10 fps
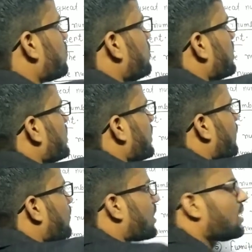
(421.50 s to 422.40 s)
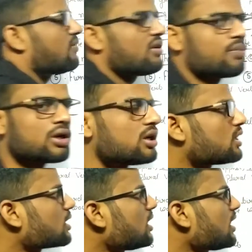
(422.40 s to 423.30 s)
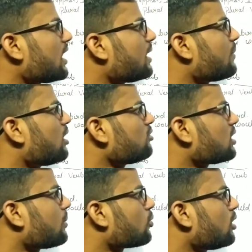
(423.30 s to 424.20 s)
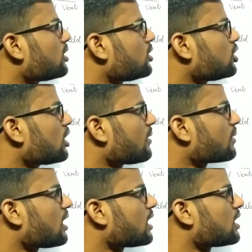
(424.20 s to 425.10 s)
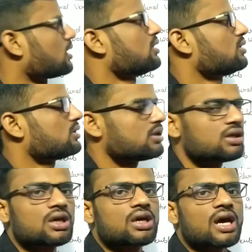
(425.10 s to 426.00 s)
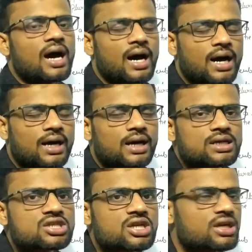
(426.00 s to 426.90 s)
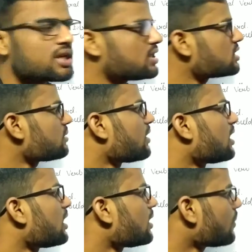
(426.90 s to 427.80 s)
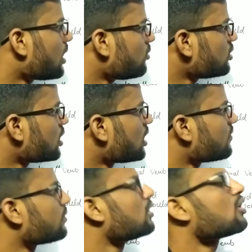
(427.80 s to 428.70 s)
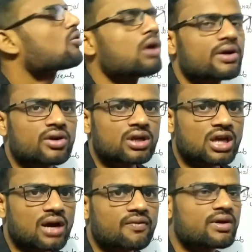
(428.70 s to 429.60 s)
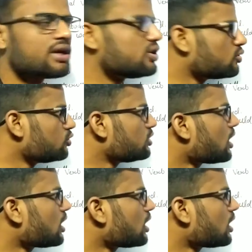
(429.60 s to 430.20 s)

रूल देखिए ये भी इंपॉर्टेंट है कर अमाउंट ऑफ क्वांटिटी आपका अगर अगर सेंटेंस में अमाउंट ऑफ क्वांटिटी ऑफ का यूज